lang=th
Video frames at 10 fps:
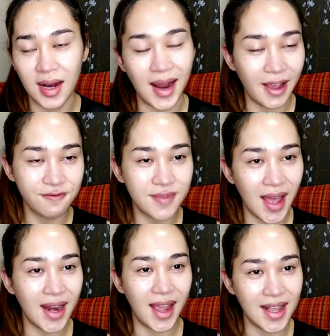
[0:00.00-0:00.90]
ไลฟ์สไต
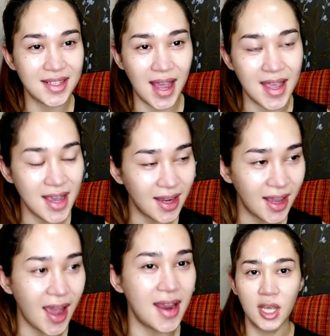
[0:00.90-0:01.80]
ล์ในการใช้ยัง
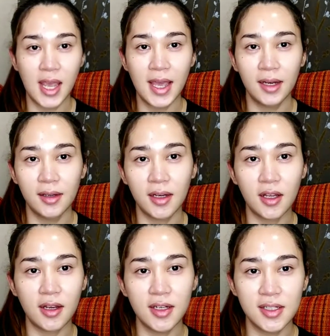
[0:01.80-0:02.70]
ไงนั่น
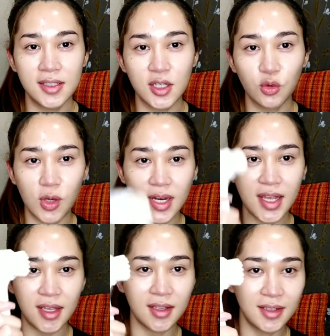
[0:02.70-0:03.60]
ก็คือเจ้าตัวนี้